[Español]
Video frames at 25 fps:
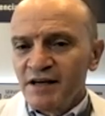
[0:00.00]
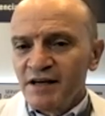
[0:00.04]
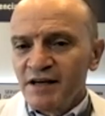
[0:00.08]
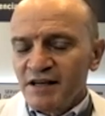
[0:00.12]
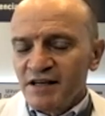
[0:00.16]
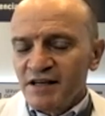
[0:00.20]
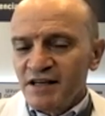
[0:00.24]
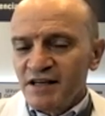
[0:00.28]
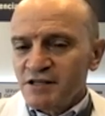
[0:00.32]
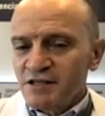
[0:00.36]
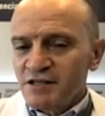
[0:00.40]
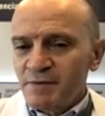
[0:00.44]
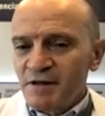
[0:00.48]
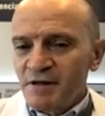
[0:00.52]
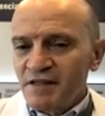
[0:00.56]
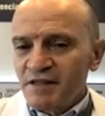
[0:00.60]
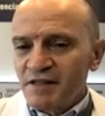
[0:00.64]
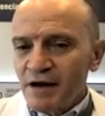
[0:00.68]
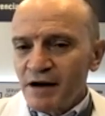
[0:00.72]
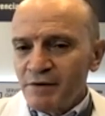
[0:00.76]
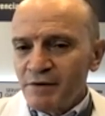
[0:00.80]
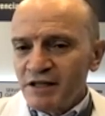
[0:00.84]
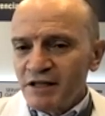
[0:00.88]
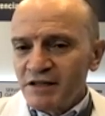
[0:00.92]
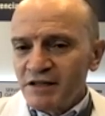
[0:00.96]
Y
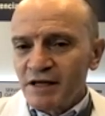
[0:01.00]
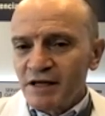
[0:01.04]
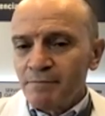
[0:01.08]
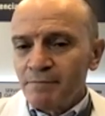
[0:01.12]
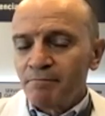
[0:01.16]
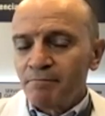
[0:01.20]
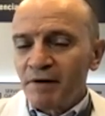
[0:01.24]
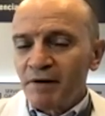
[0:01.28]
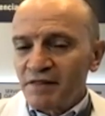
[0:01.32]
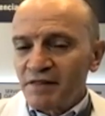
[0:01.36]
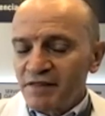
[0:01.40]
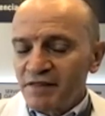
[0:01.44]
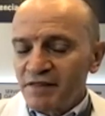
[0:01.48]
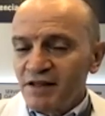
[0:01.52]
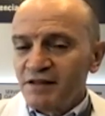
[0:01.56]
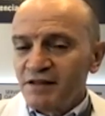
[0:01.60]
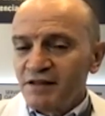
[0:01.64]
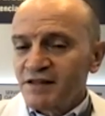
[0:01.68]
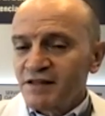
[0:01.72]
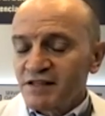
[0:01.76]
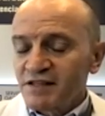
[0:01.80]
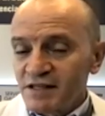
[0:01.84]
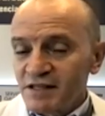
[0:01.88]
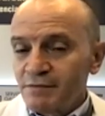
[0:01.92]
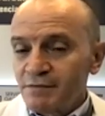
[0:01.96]
especialmente
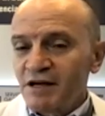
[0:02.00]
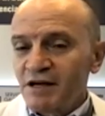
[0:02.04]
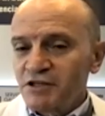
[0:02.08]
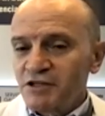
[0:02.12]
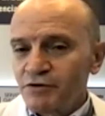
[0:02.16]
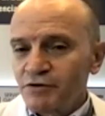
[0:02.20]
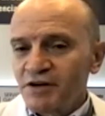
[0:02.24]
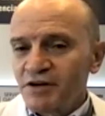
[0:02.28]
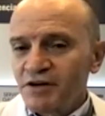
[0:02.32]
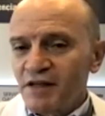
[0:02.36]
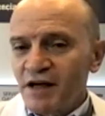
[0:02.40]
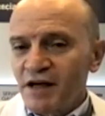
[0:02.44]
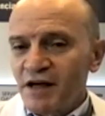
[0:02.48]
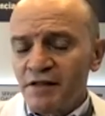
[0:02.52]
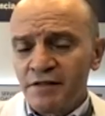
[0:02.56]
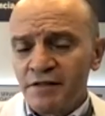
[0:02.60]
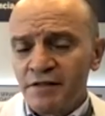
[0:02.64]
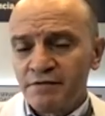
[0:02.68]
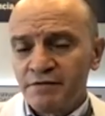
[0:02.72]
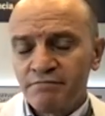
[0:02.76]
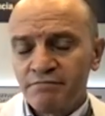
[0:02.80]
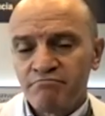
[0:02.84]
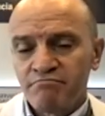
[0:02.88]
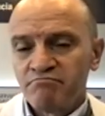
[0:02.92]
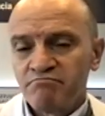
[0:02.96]
pacientes de mayor
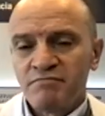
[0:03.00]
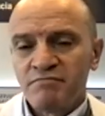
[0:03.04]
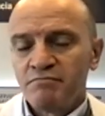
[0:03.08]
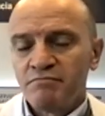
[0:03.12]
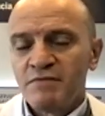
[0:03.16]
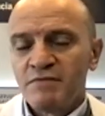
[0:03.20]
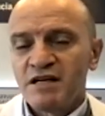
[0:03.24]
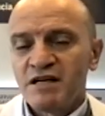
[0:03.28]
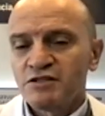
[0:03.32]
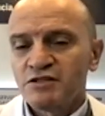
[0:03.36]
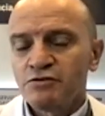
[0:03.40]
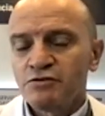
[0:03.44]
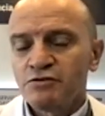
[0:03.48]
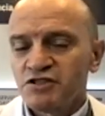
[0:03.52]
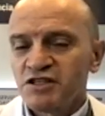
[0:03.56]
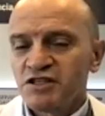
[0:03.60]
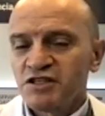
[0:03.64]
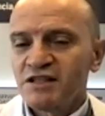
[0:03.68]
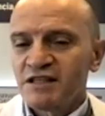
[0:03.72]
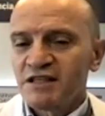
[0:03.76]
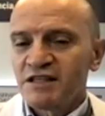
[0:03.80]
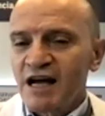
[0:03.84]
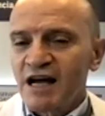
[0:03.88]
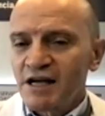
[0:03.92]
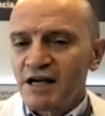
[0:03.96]
edad, más de
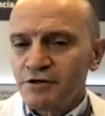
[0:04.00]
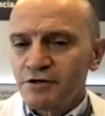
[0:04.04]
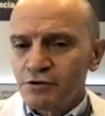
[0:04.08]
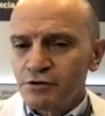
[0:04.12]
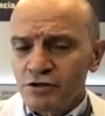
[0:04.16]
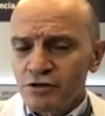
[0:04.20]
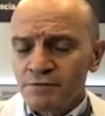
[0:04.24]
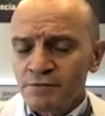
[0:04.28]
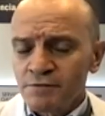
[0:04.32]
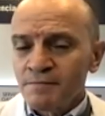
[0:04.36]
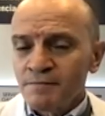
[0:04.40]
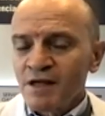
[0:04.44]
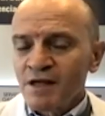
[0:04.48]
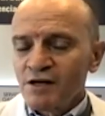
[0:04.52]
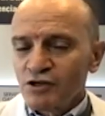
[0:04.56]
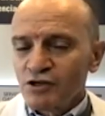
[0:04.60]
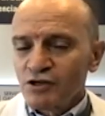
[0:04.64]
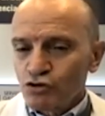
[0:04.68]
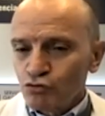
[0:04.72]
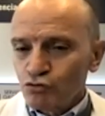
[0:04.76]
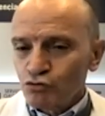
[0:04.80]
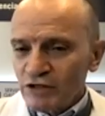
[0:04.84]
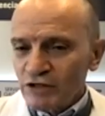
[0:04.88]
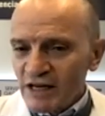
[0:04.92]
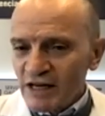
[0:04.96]
80 años,
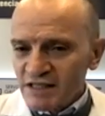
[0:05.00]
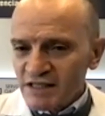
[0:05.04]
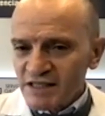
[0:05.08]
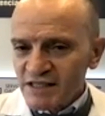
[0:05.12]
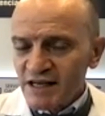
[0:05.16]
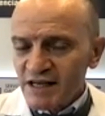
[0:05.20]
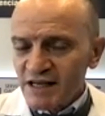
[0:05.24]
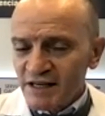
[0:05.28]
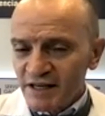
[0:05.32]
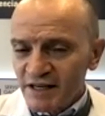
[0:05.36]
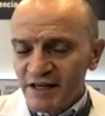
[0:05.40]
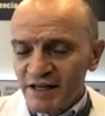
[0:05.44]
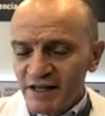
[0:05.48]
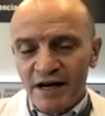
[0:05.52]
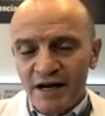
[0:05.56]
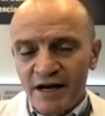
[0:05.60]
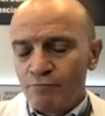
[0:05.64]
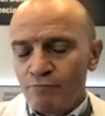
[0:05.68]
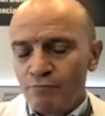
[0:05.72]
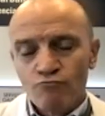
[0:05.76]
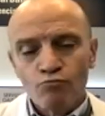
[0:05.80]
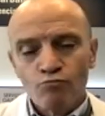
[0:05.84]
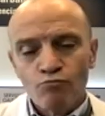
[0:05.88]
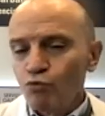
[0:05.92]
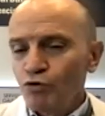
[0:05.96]
su tasa
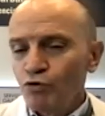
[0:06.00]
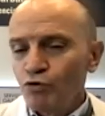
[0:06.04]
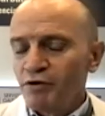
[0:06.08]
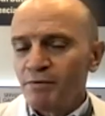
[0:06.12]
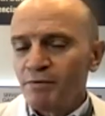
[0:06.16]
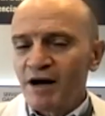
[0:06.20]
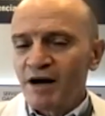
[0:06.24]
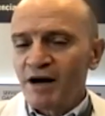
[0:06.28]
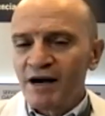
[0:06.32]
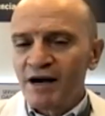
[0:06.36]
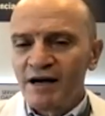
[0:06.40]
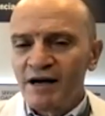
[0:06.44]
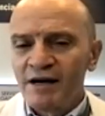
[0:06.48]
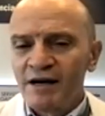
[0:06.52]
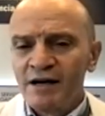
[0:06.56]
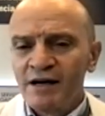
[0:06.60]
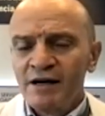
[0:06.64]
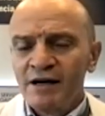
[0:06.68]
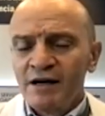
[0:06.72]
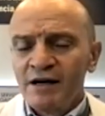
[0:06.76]
era muy baja